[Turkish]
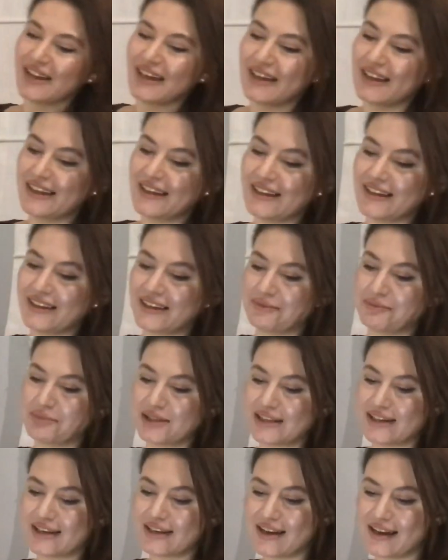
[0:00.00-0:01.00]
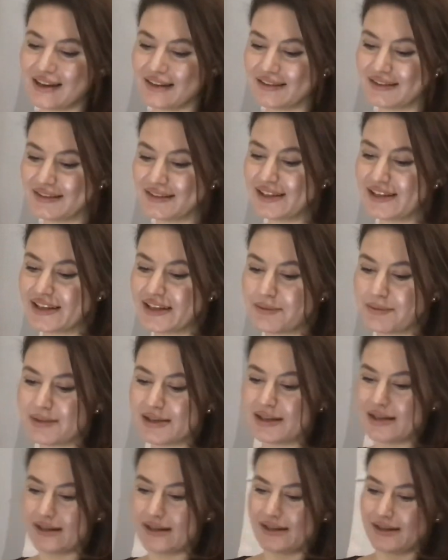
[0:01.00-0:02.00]
e, bıçak altında
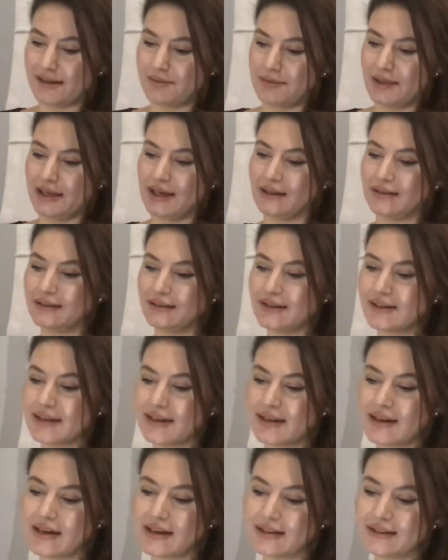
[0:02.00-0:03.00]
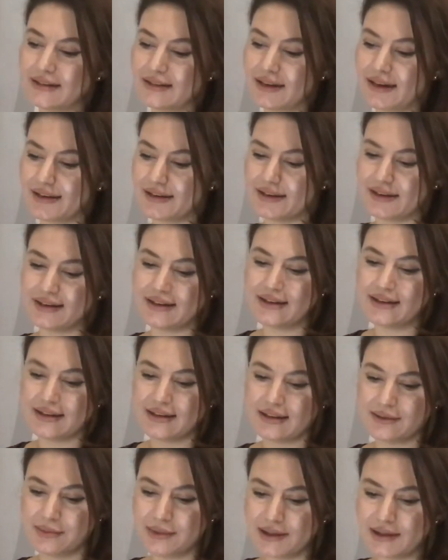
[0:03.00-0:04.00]
28 ameliyatta cerrahi tarihi
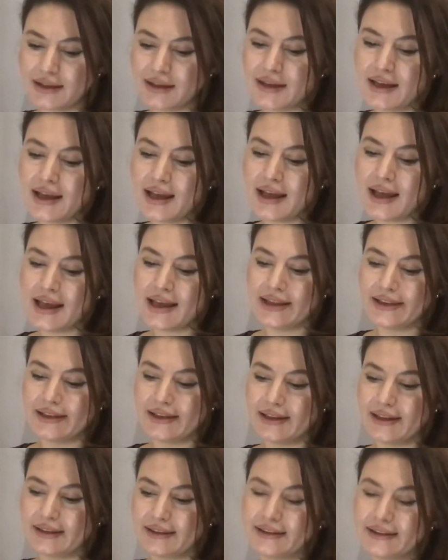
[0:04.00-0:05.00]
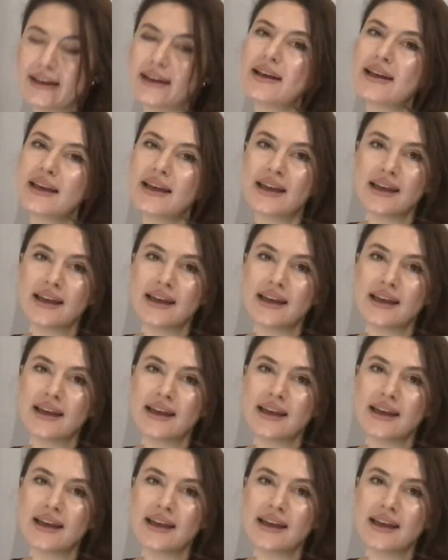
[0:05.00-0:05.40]
kitabı da